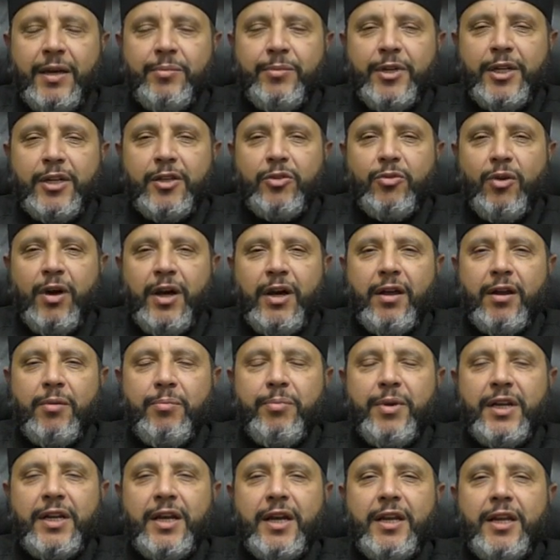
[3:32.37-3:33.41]
من الدعاء
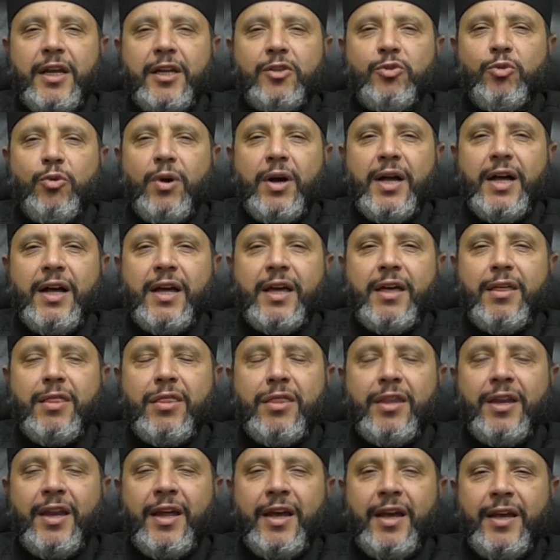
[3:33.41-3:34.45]
ربنا لا
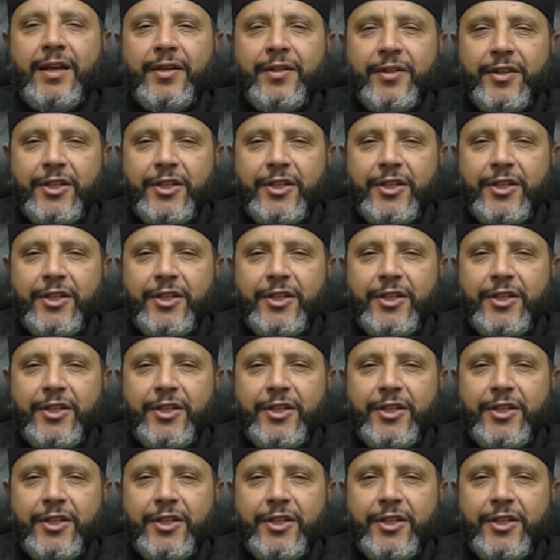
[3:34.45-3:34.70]
تؤاخذنا